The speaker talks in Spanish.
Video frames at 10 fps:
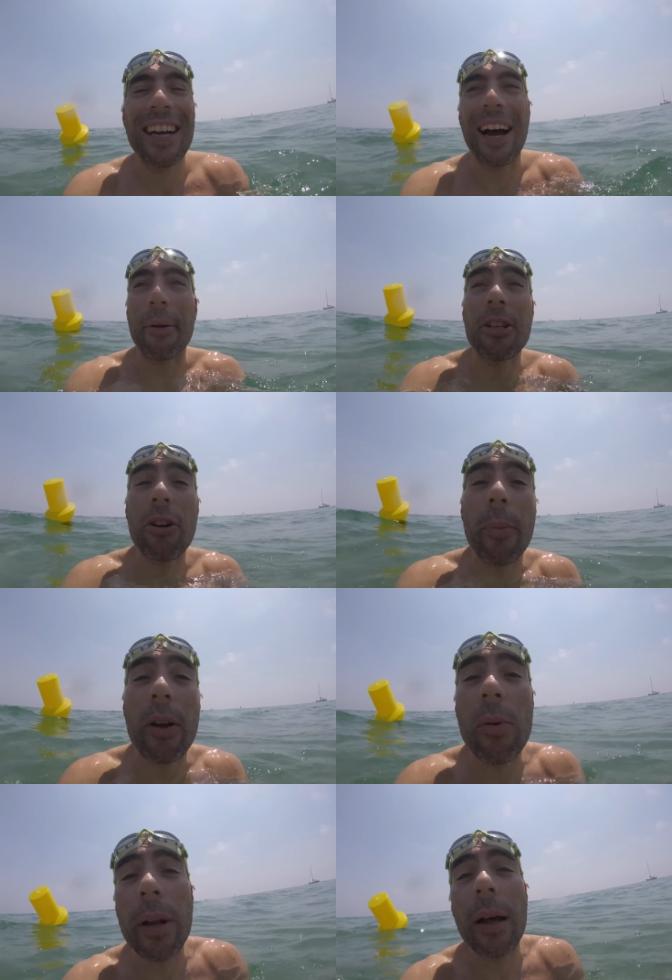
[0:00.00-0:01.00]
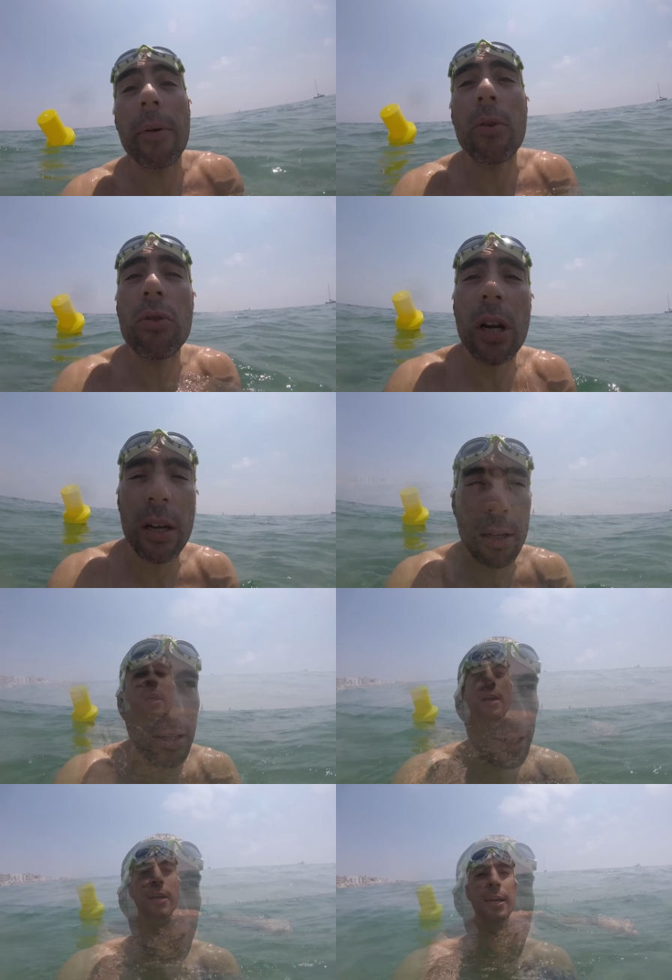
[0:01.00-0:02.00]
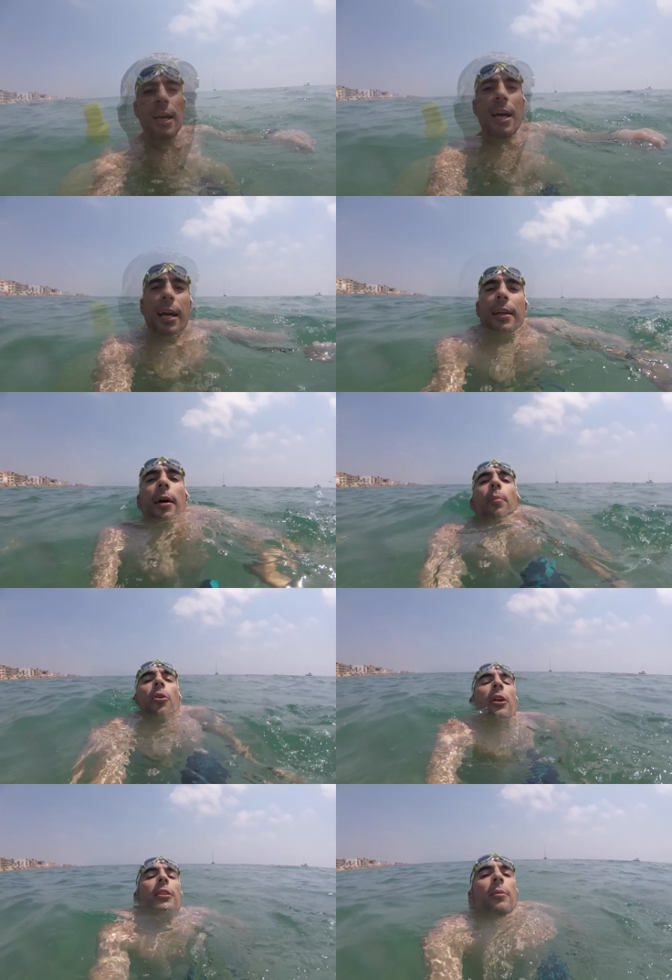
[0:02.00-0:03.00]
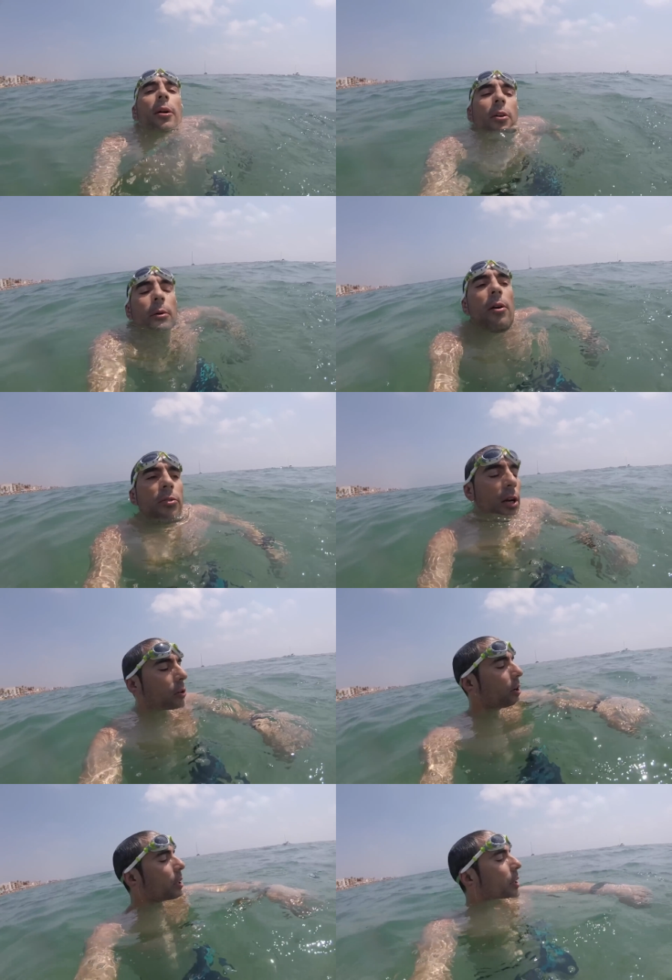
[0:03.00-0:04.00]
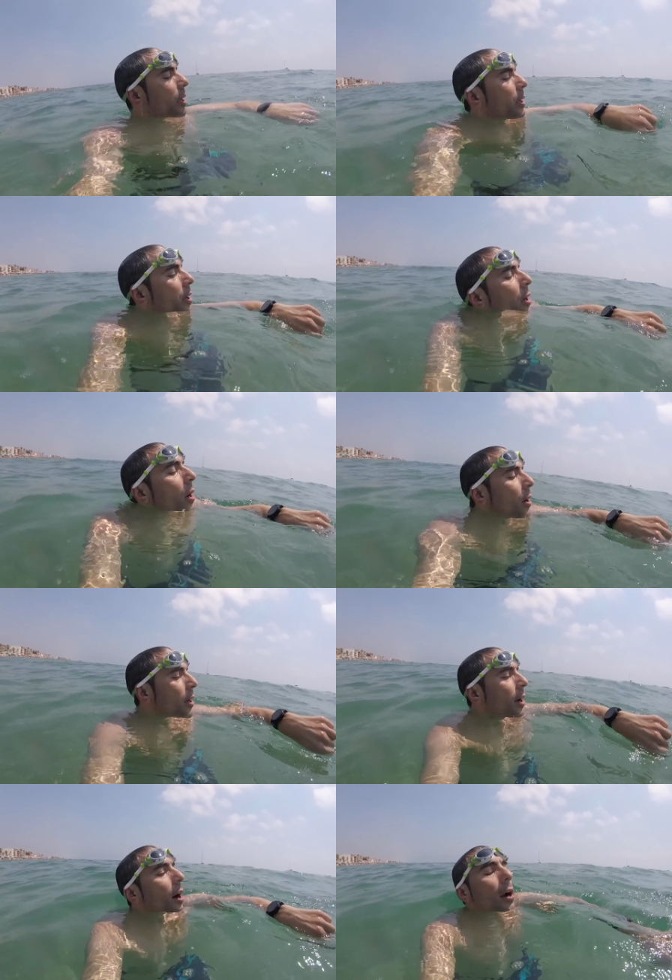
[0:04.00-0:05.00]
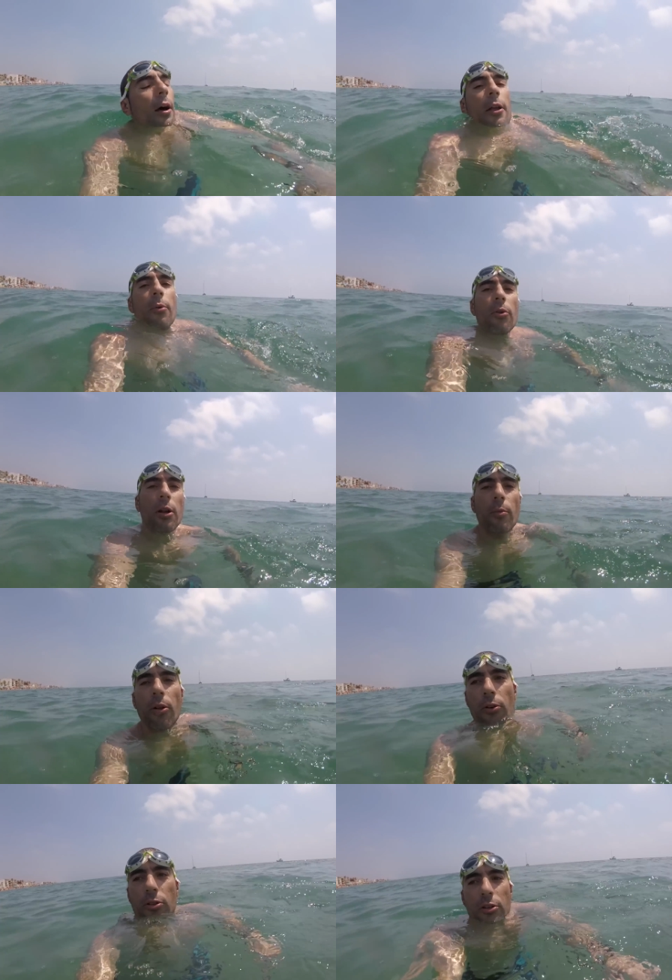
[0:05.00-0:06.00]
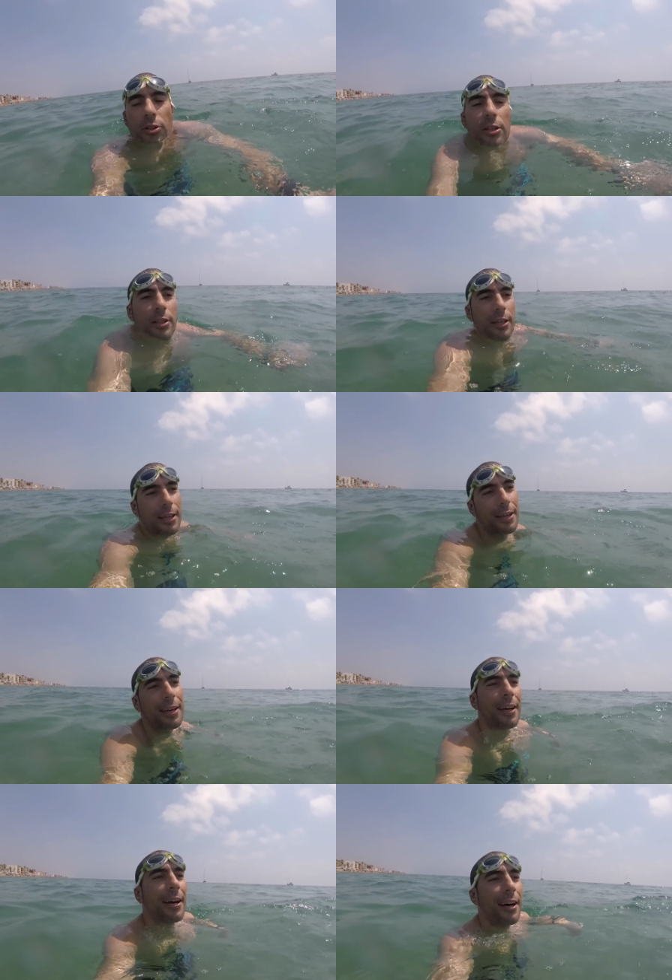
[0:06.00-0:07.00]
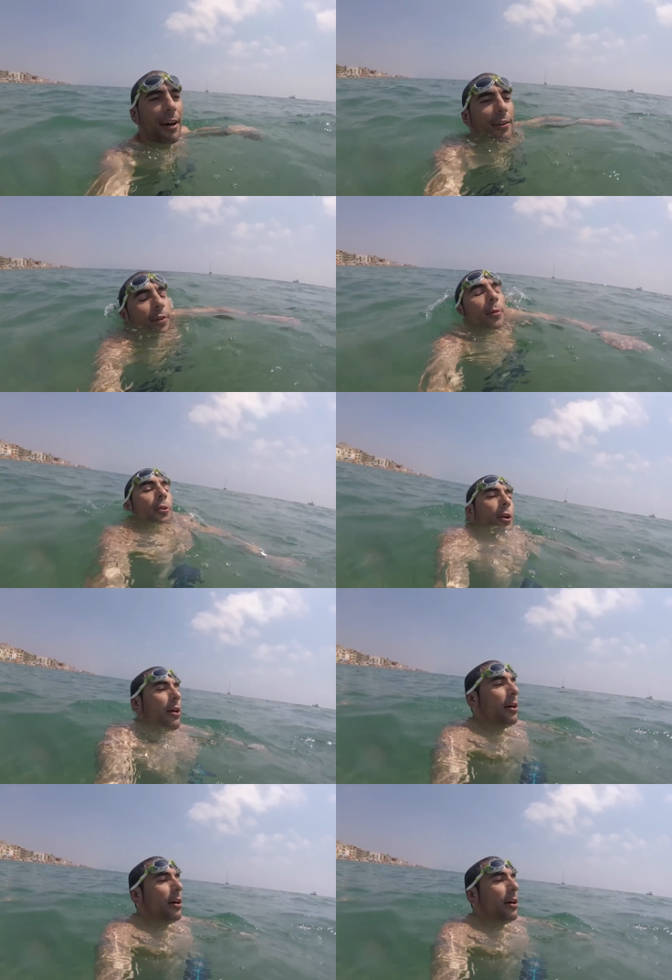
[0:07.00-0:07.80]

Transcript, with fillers: A ver si no me come la medusa. Que tampoco era tan malo que iba contra corriente. Ahora llegó un ritmo de 207. A favor.